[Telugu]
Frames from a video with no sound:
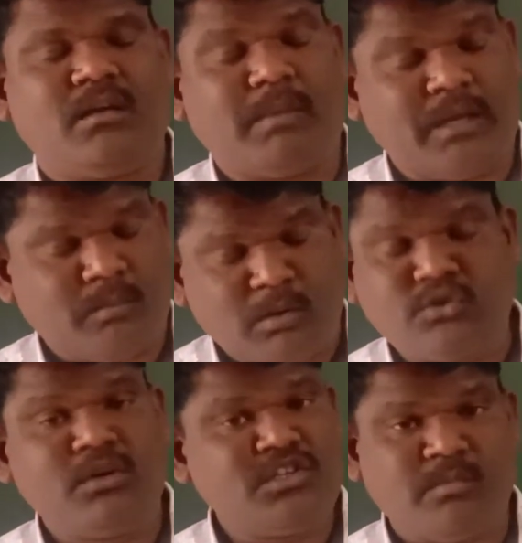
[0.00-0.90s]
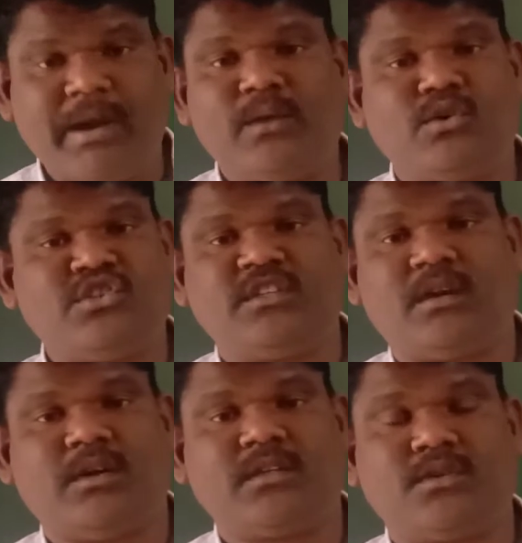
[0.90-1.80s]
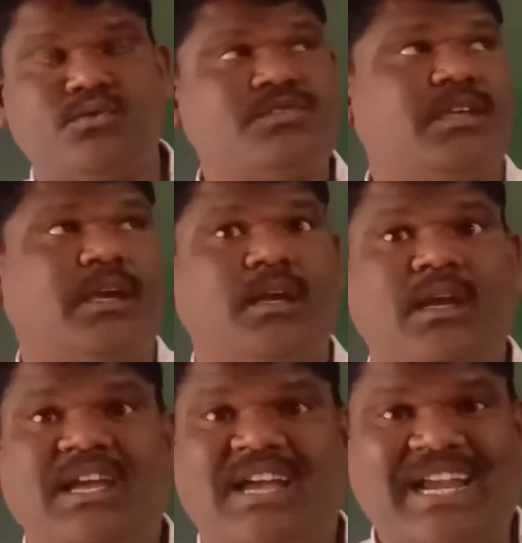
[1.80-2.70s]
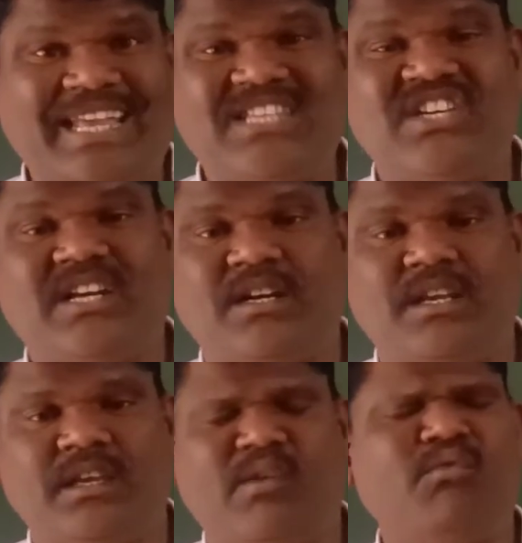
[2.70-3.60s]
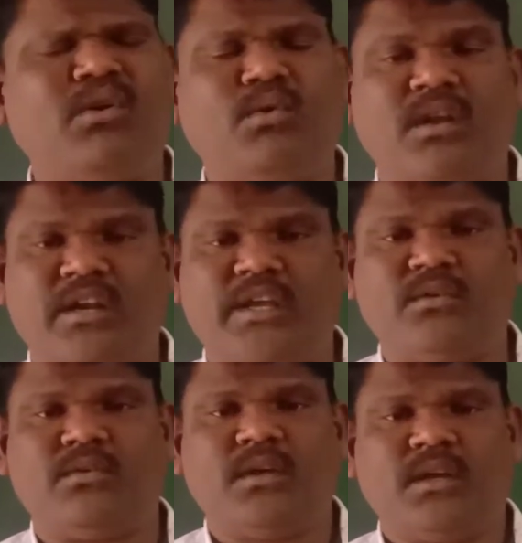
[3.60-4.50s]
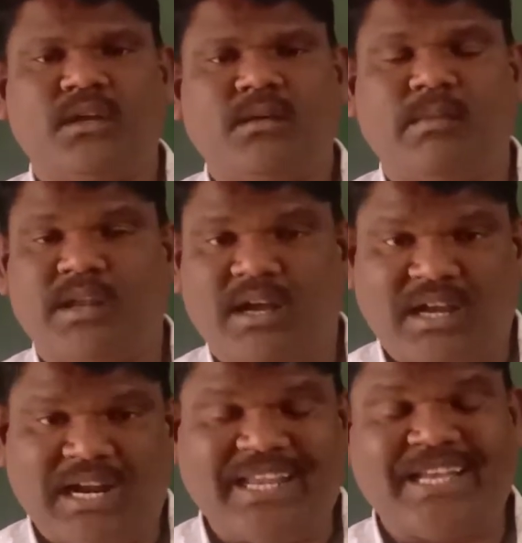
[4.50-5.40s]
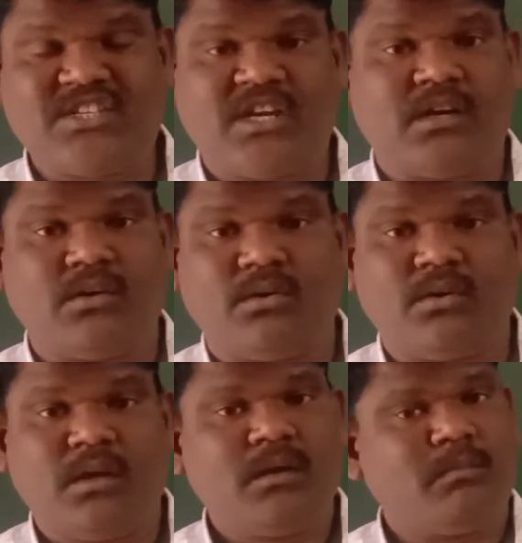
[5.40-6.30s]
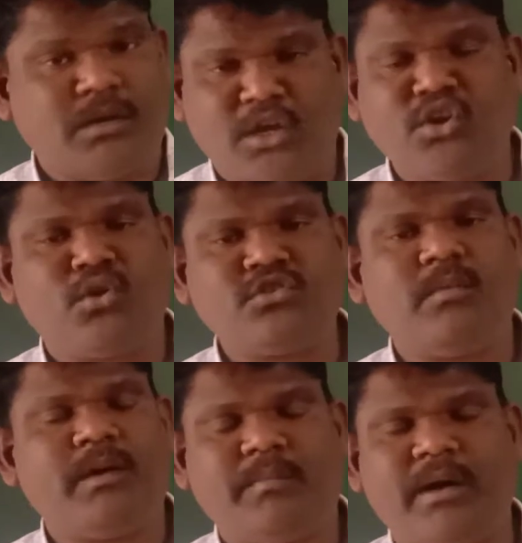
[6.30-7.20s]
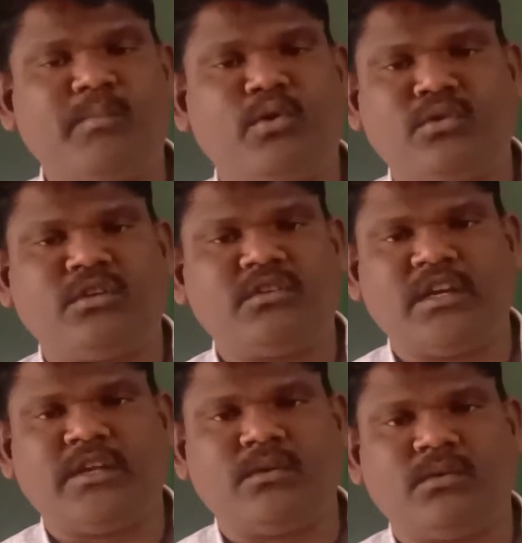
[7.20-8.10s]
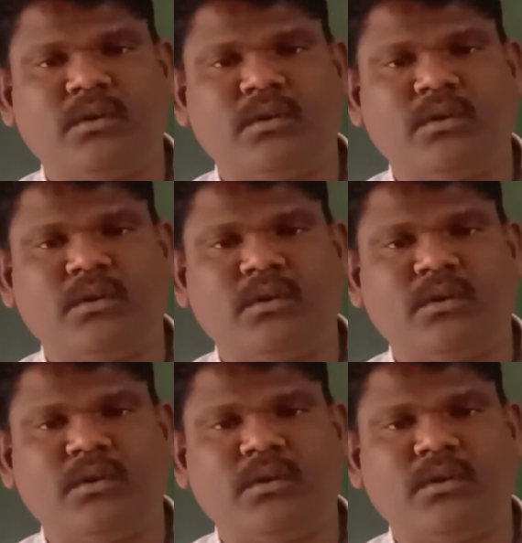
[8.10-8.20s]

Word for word: మరి మత్తు నుంచి బయటకు వచ్చిన తర్వాత చూస్తే కటిక చీకటి ఎవరు కూడా లేరు మరి ఆ కటిక చీకటిలో మరి ఎన్ని రోజులు పెట్టి పడిపోయి ఉందో తెలియదు